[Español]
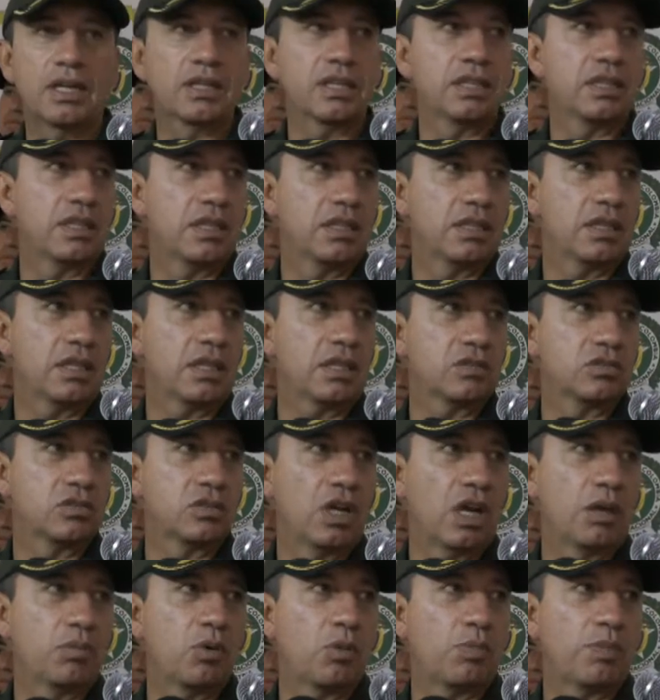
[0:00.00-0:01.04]
aquí en la
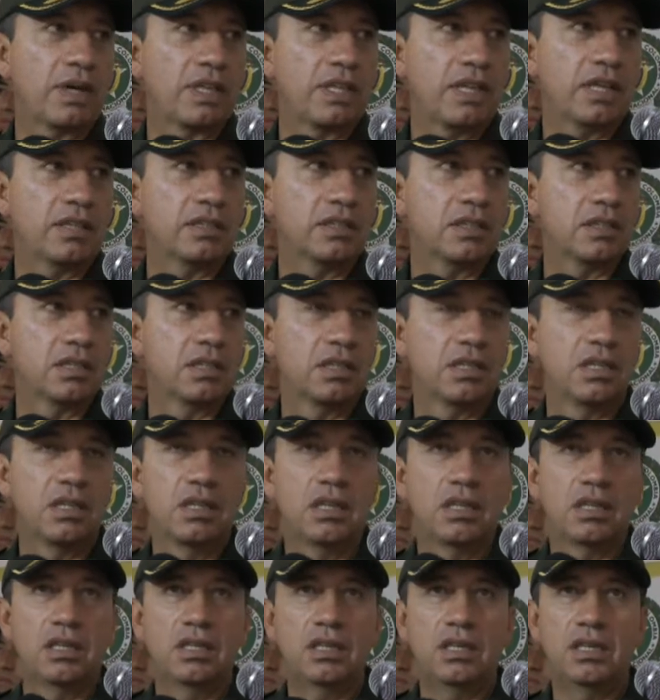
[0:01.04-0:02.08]
ciudad de Popayán.
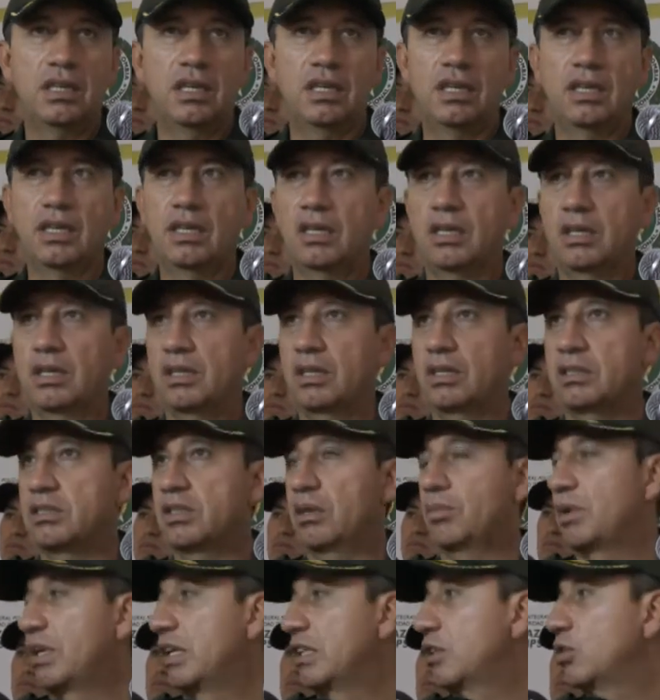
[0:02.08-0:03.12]
Eh,
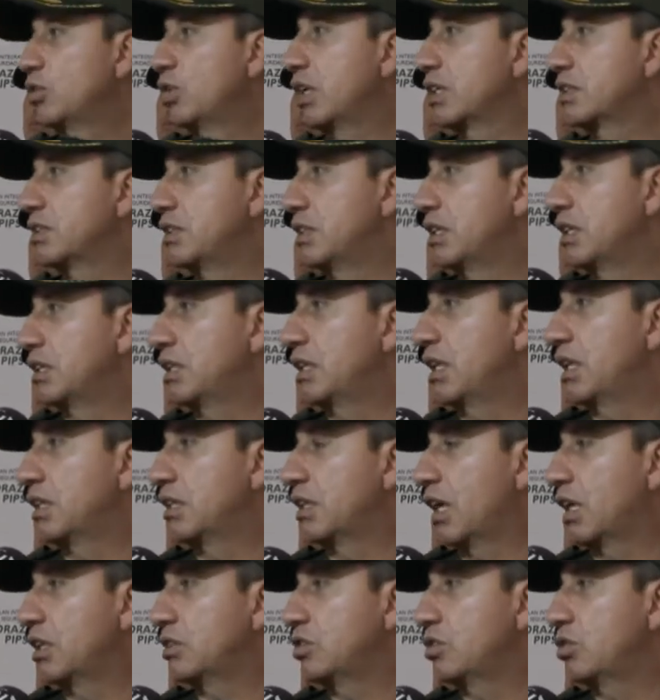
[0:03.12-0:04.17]
se presenta un accidente de
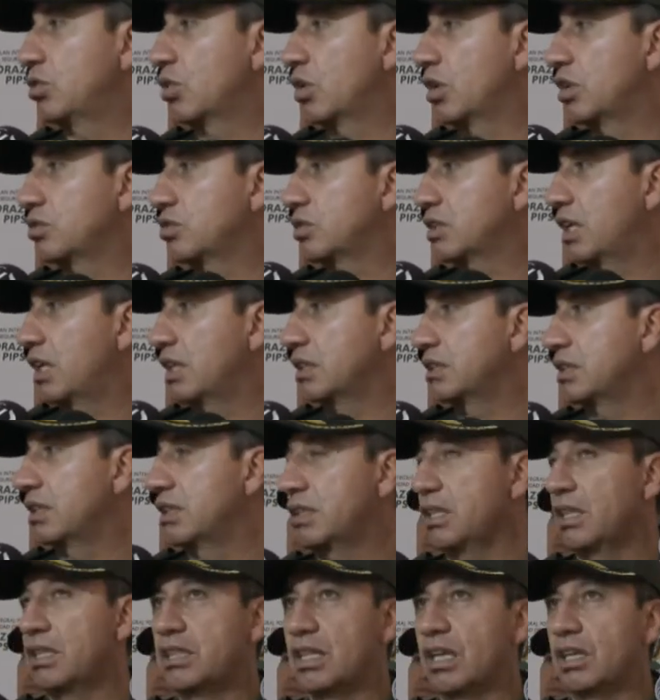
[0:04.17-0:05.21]
tránsito, ocasiona el
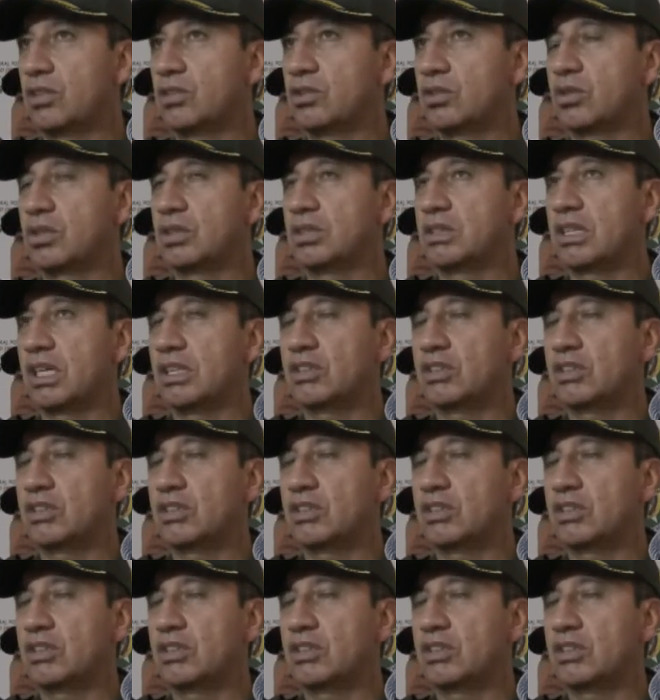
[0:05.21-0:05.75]
accidente de tránsito, es